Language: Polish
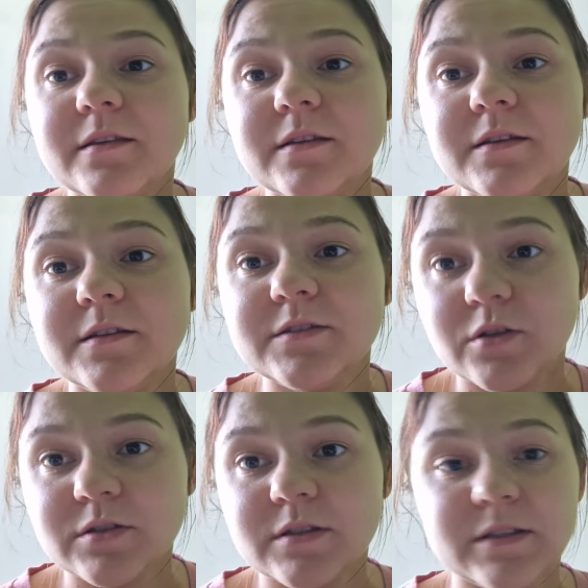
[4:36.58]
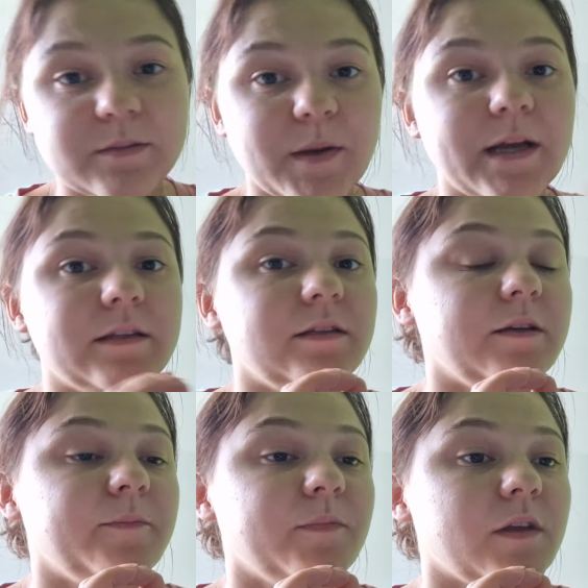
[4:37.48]
Y, sos ze
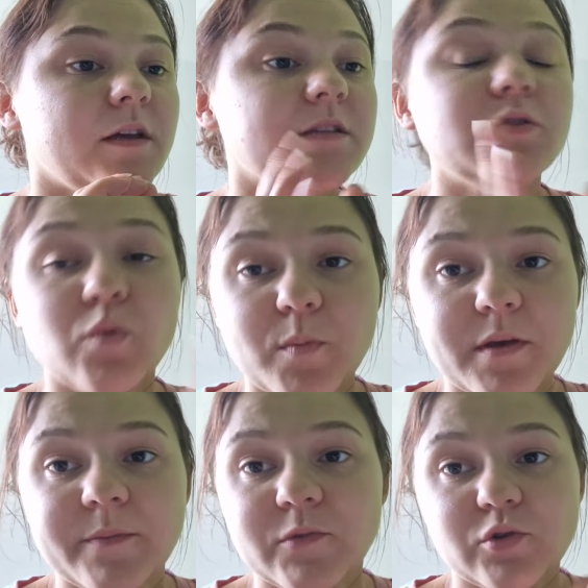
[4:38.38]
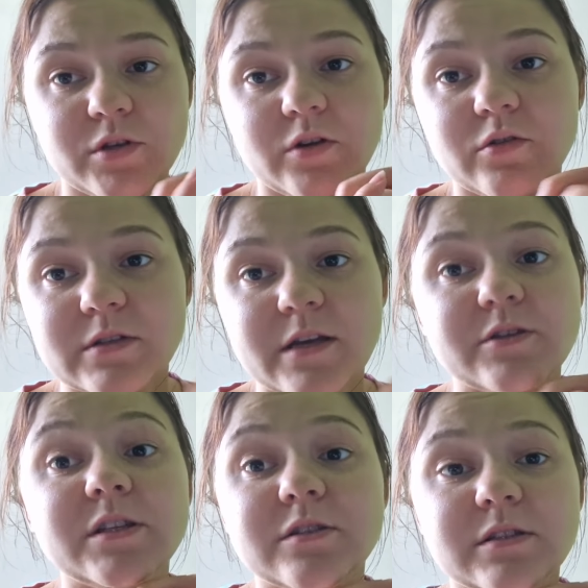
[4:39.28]
spaghetti, y, zupy różnego rodzaju,
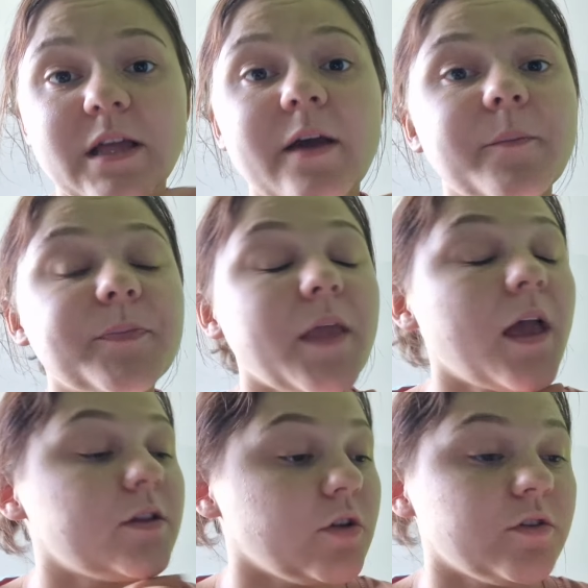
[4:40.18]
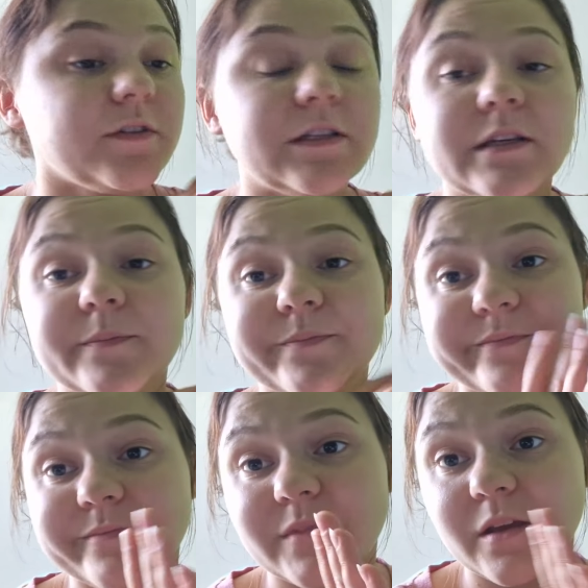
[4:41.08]
jeśli zostają, no to wtedy
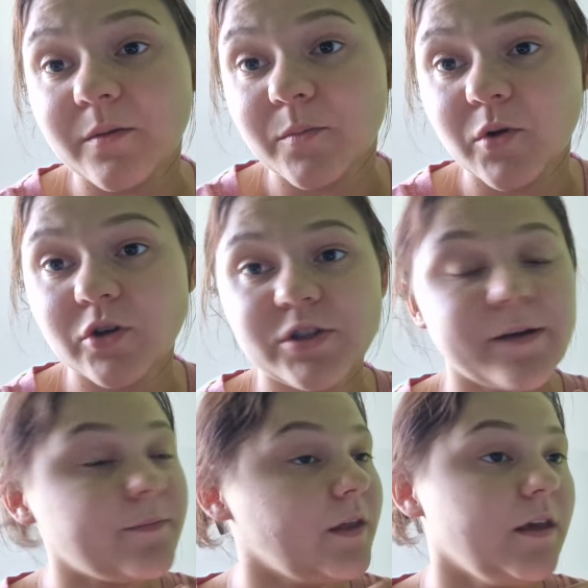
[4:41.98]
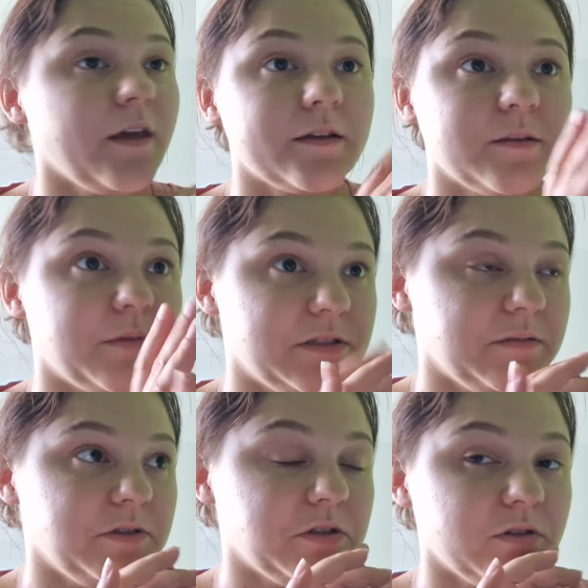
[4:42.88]
mm, mrożę i jak
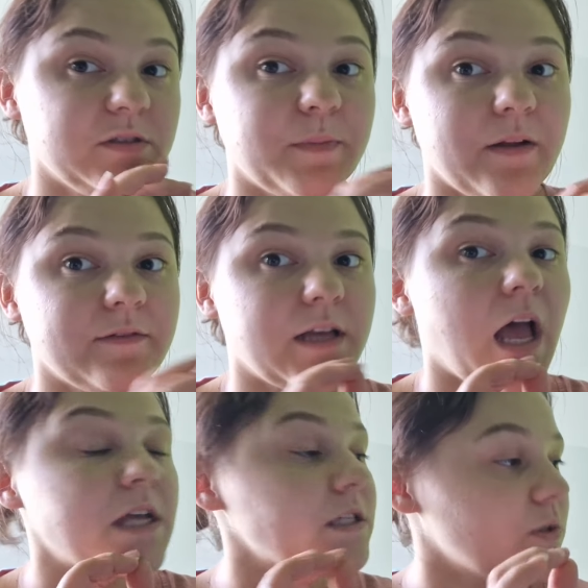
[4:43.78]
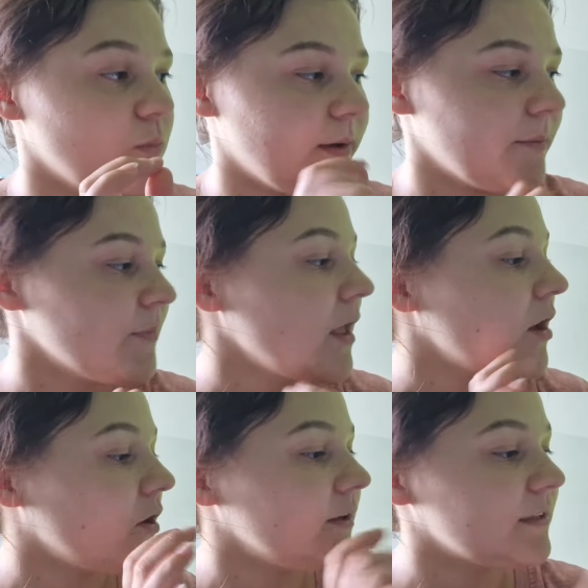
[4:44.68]
najbardziej mi się to sprawdza. Super.
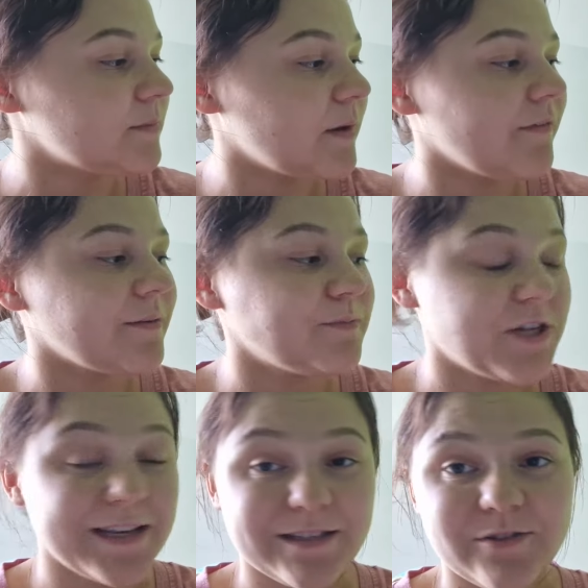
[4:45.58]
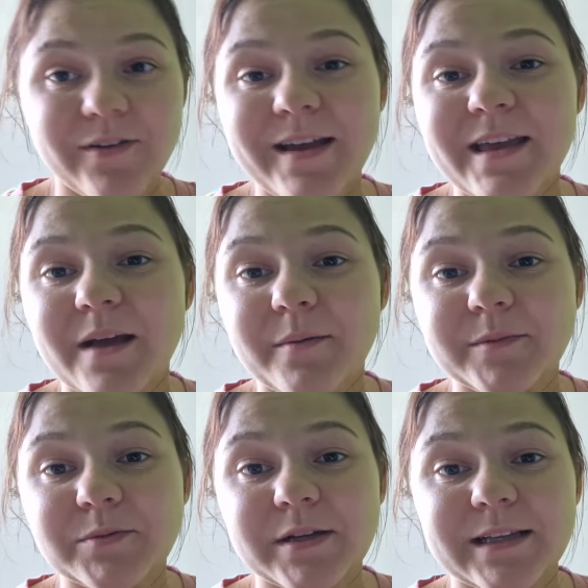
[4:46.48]
Kolejna sprawa, często, jak
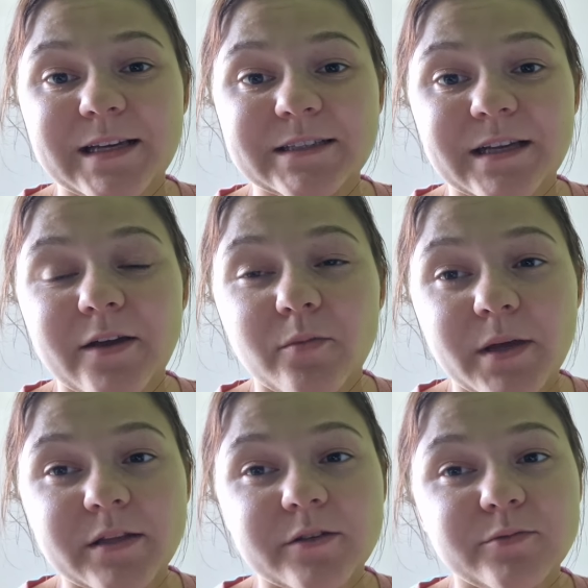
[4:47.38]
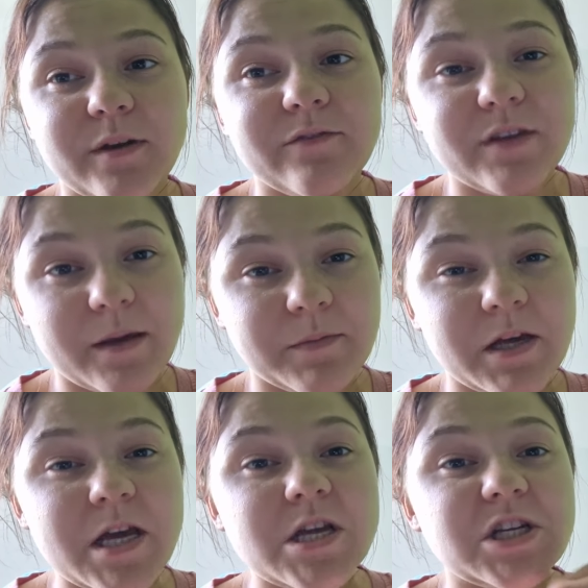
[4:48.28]
mam na przykład jakieś takie obiady, które wiem,
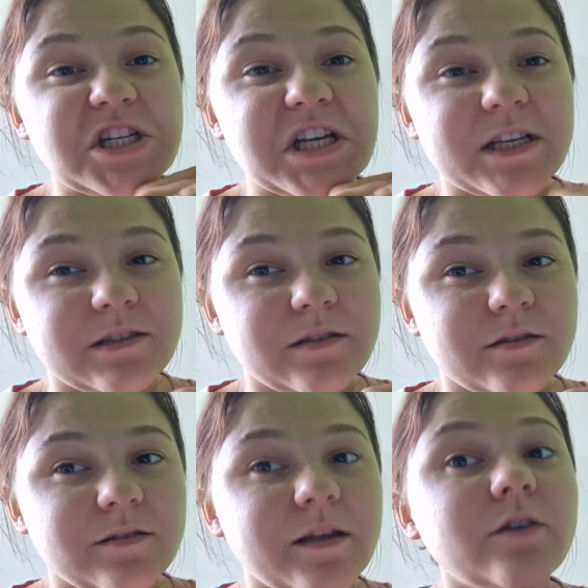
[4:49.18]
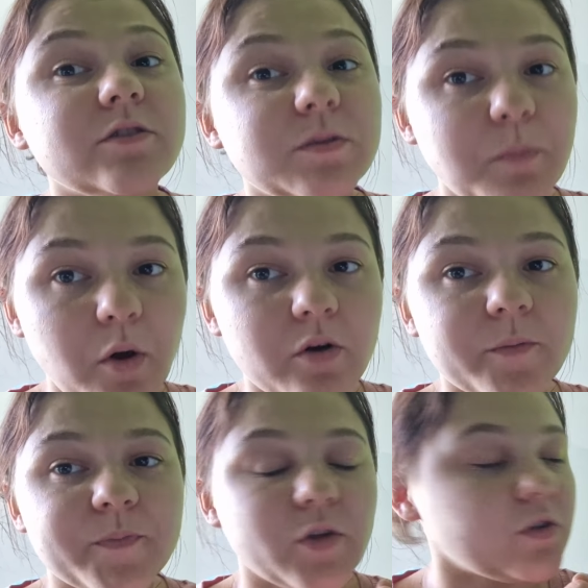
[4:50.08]
że jest tego
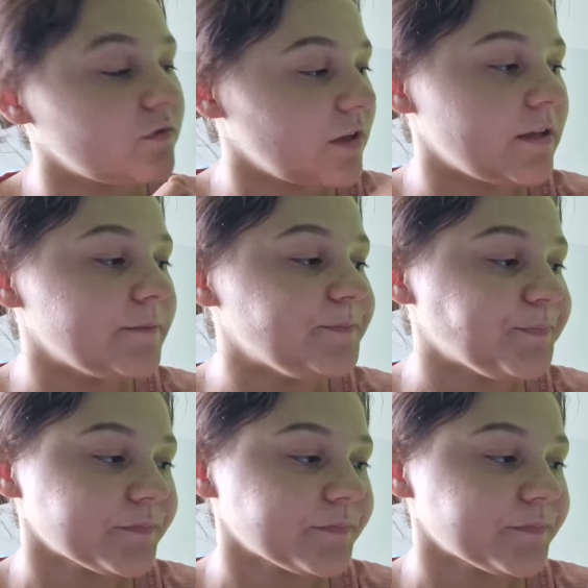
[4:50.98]
sporo, no to wtedy